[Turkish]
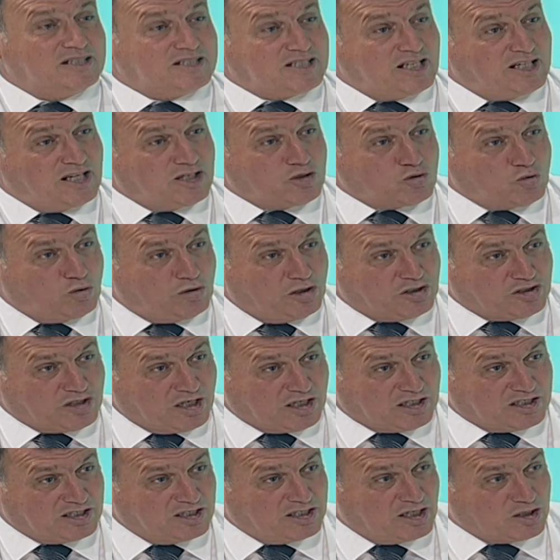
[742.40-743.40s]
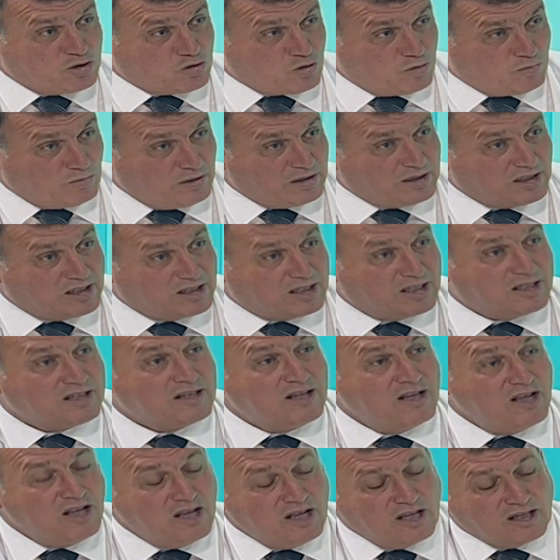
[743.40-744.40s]
nasıl olacak, yılan sokma nedir?
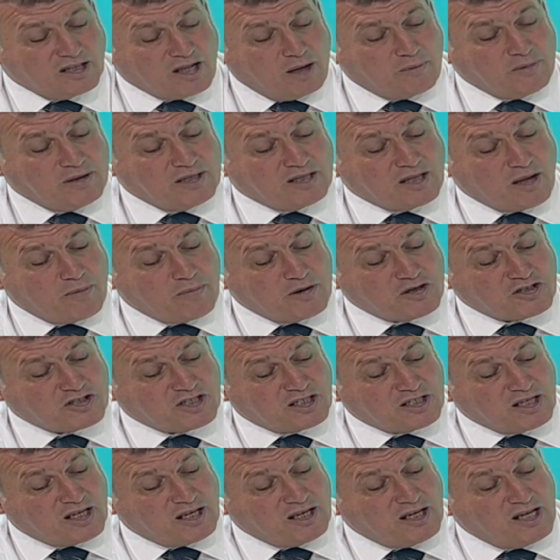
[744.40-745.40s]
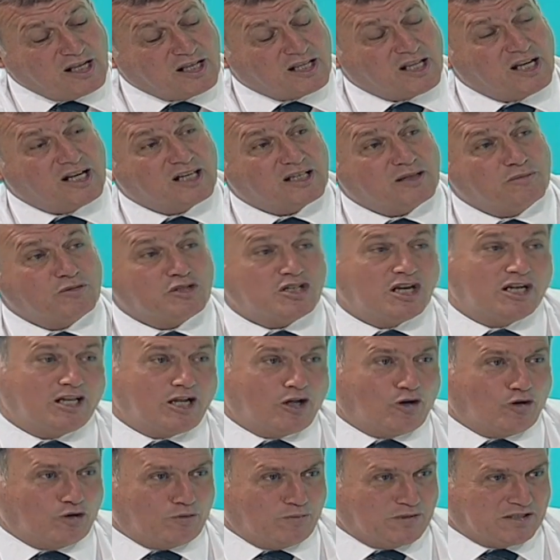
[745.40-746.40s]
Tabii ta başta da ilk yardımı şeyde
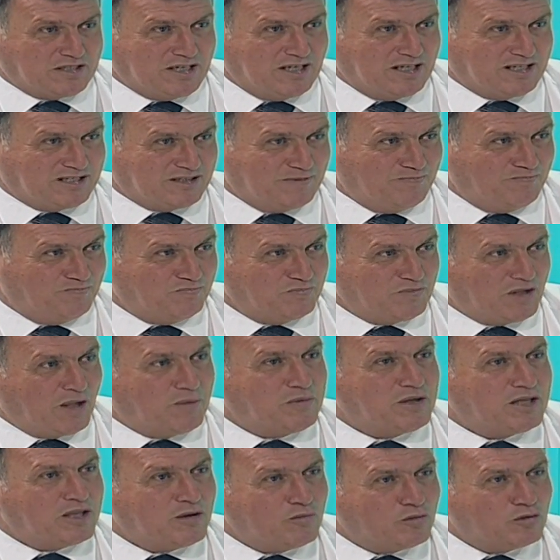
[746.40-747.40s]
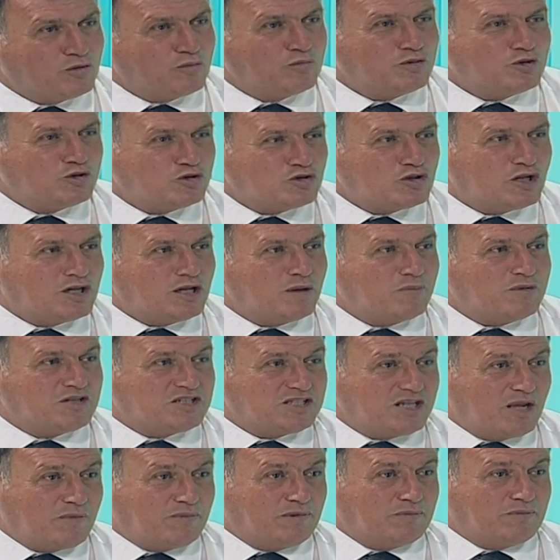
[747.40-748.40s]
görmesi lazım. Tabii ki bunun bir düzenlemesi
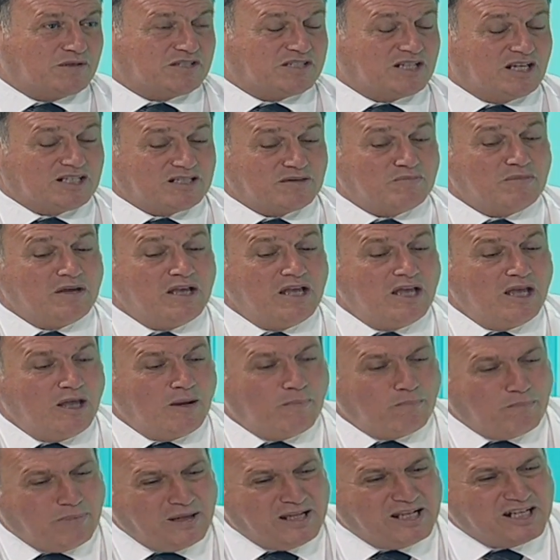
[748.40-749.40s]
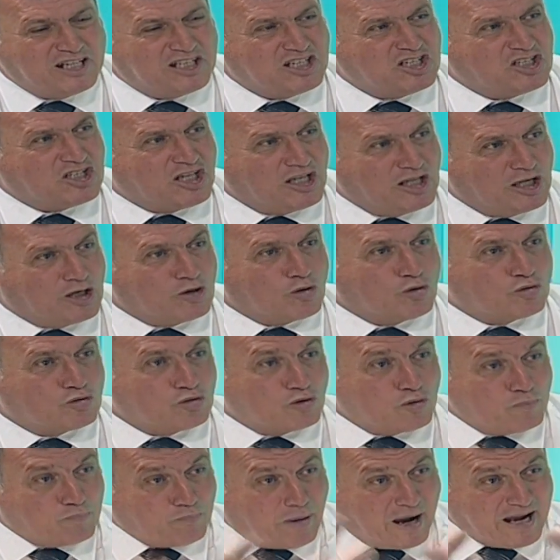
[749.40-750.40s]
yapılması lazım. Bilir kişilerle oturup
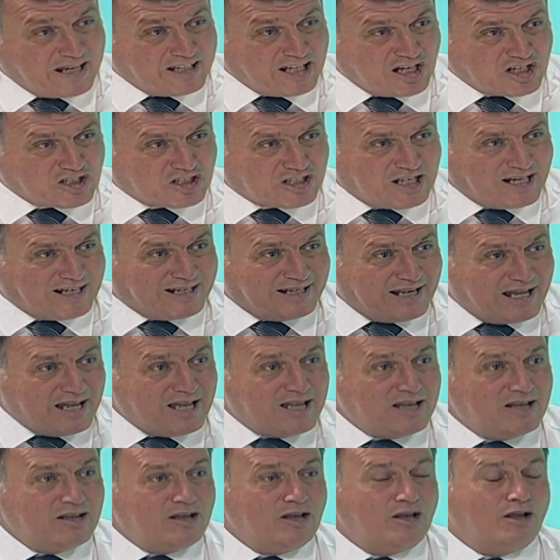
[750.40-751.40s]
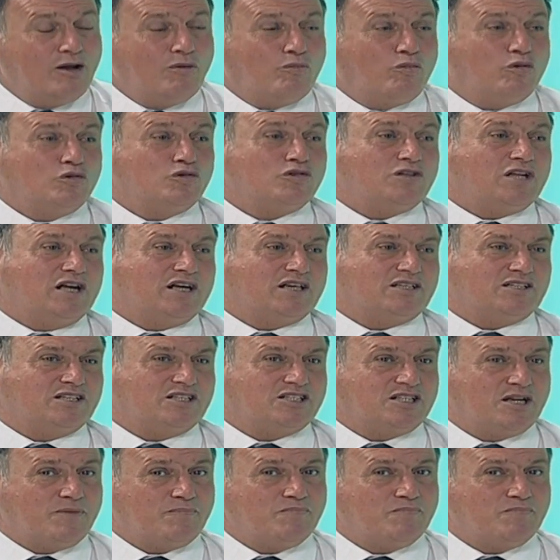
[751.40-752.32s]
paydaşlarla bunu tartışıp